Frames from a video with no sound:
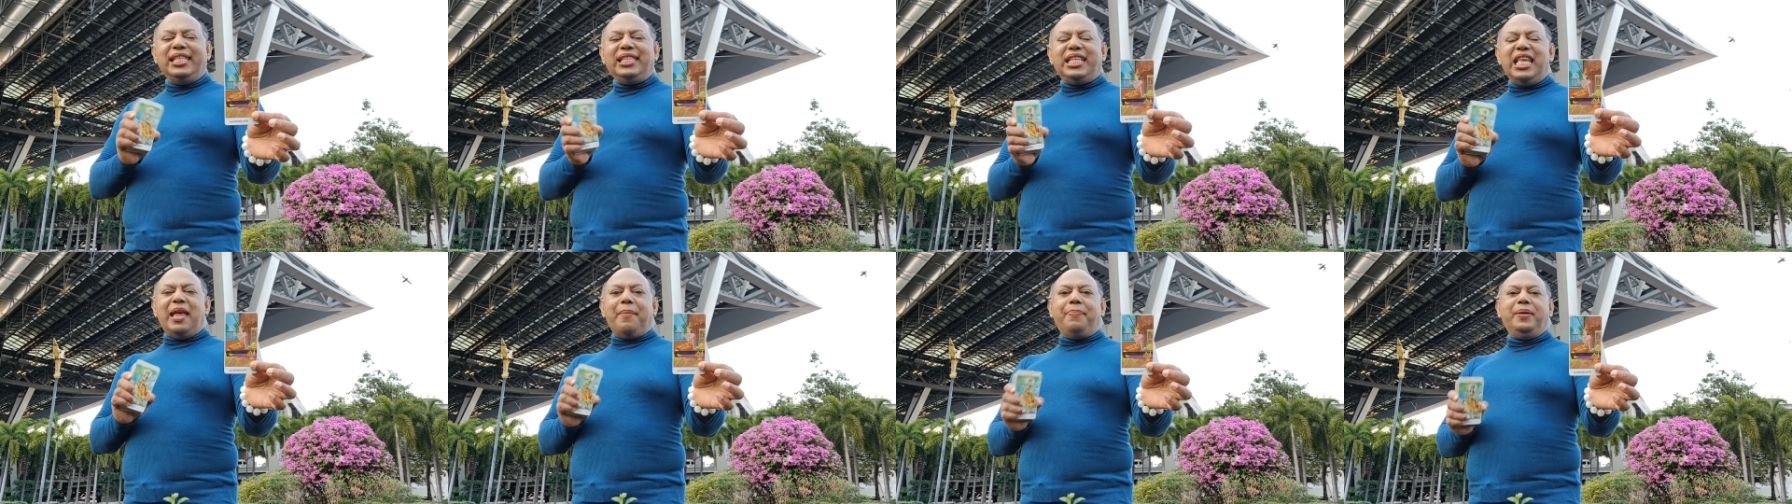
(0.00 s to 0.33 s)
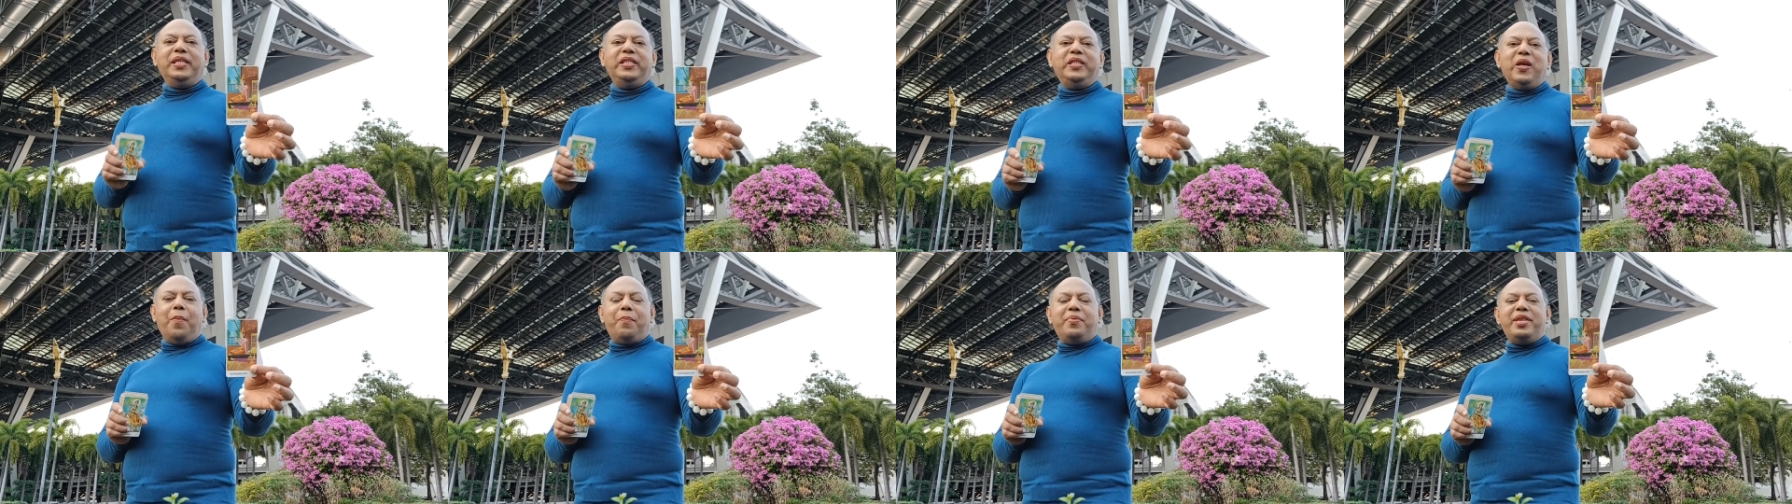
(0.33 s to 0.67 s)
ศีพฤ
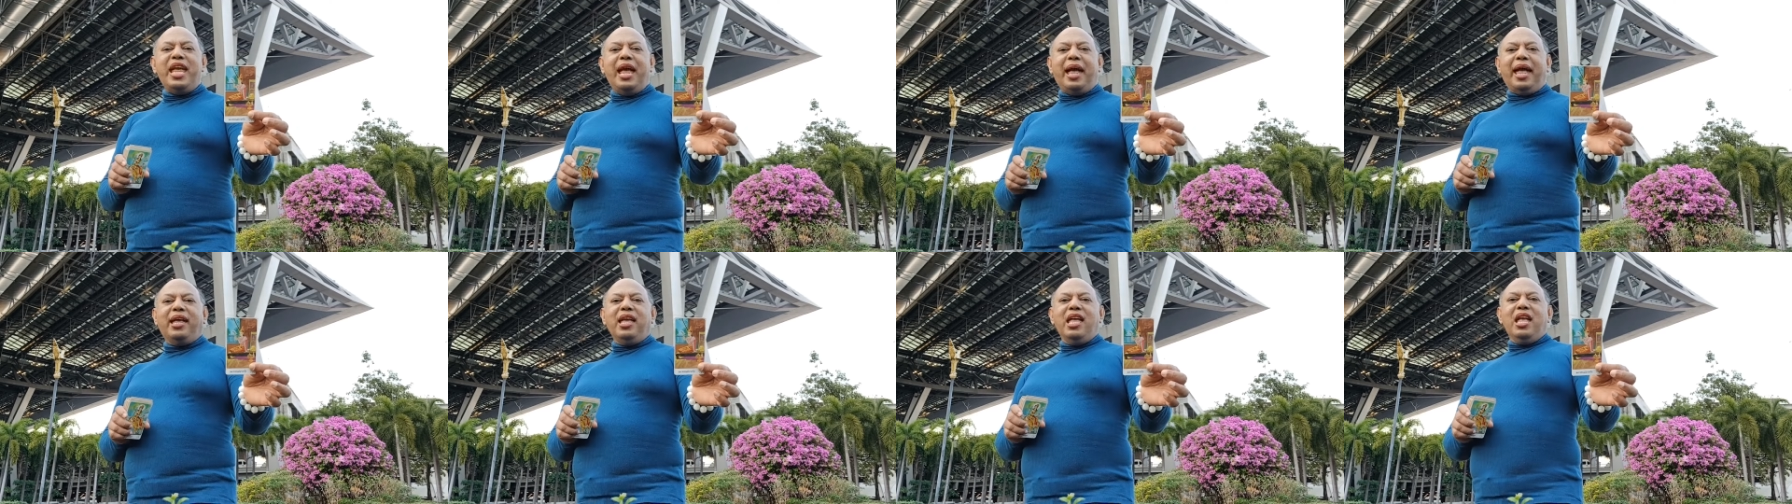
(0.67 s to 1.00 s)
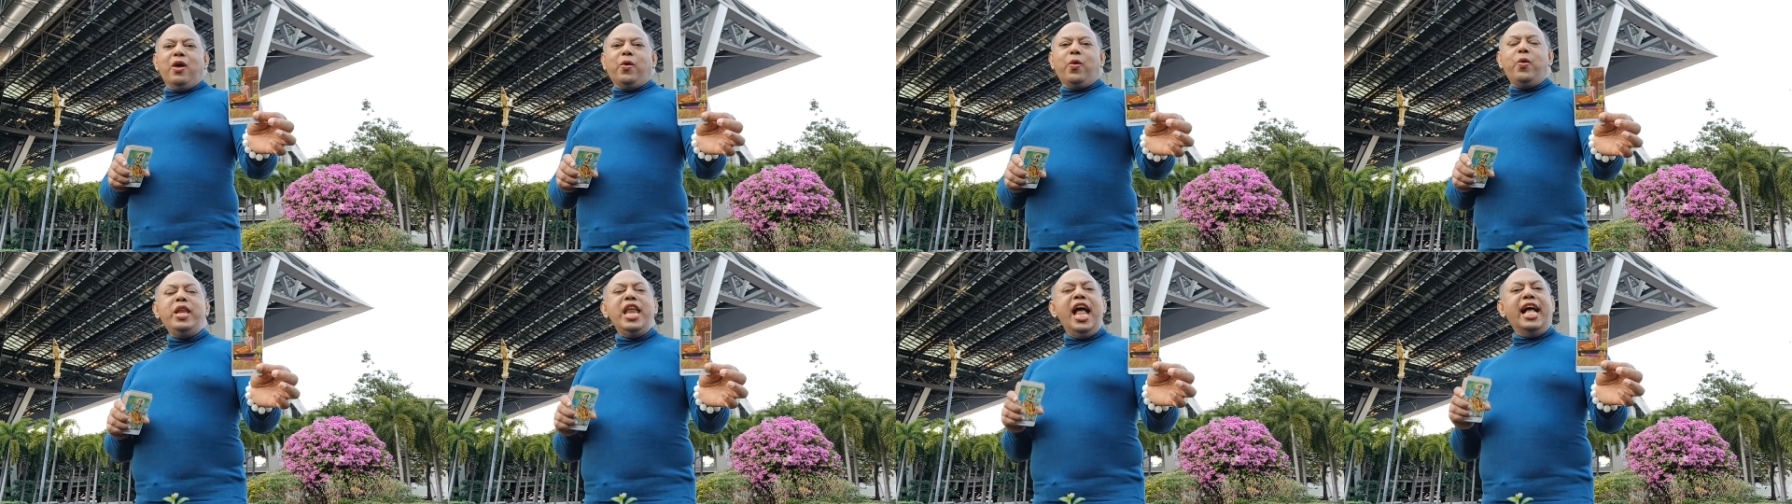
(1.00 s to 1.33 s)
ษภเนี่ย
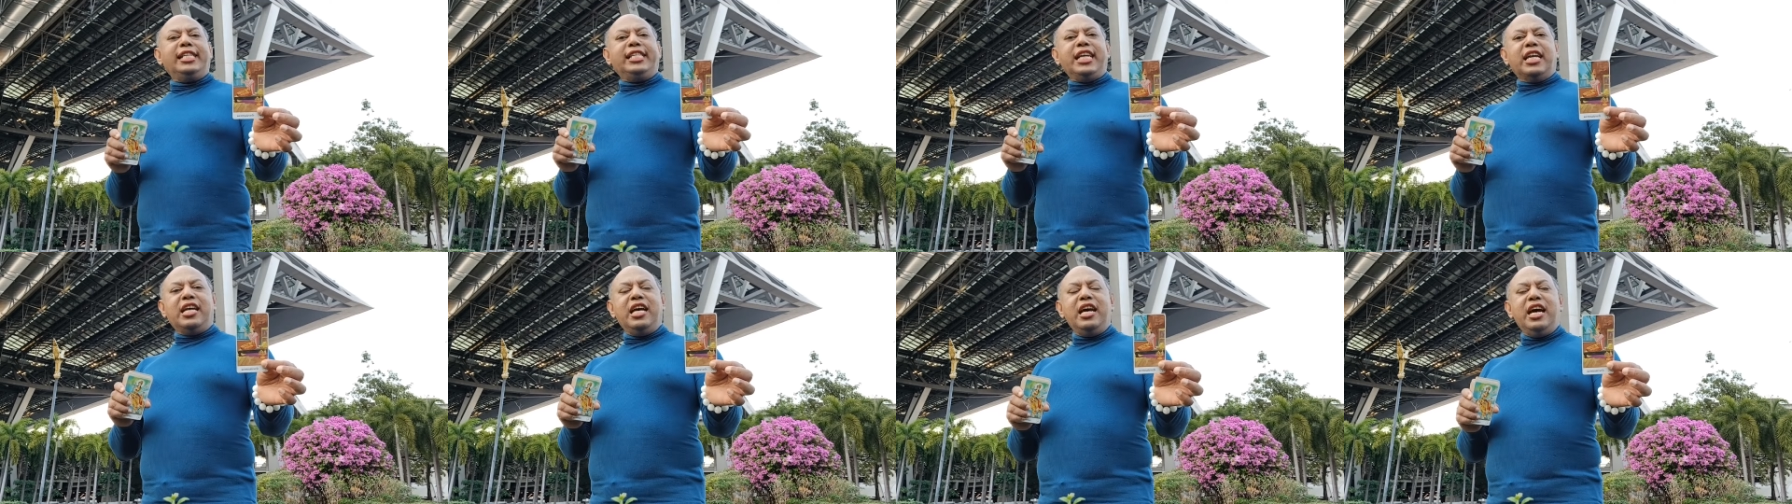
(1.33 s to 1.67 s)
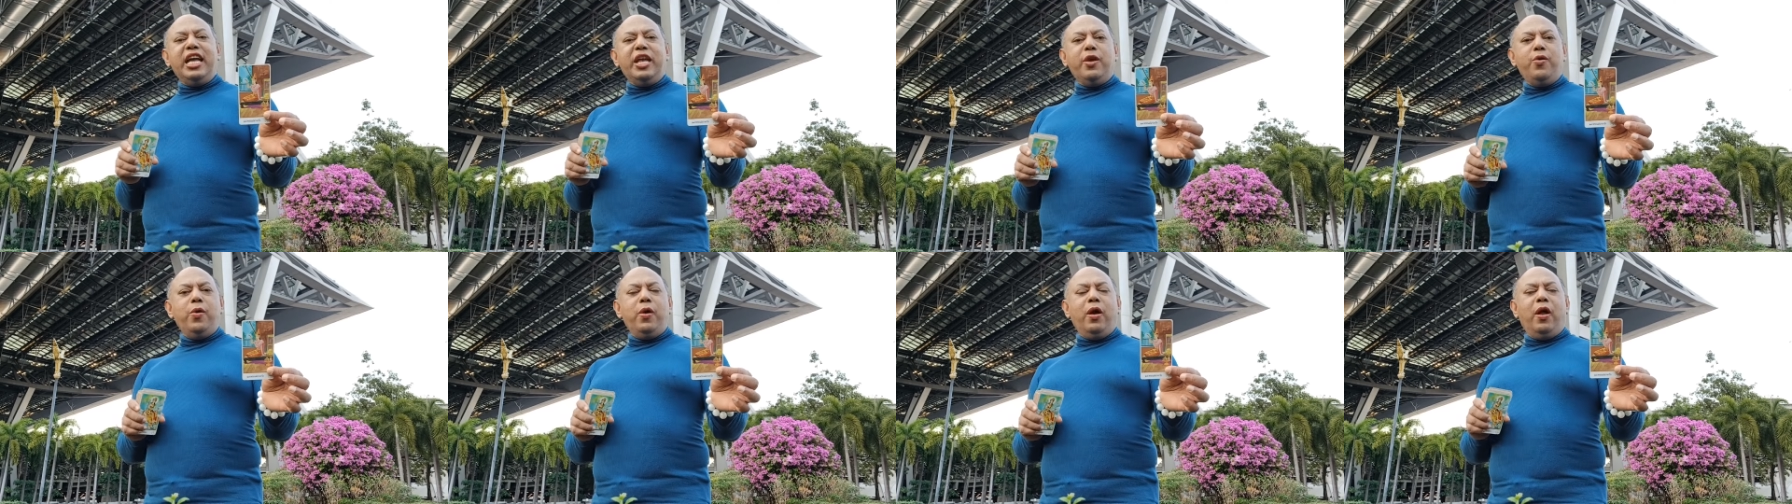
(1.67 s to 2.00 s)
คุณอาจจะเคย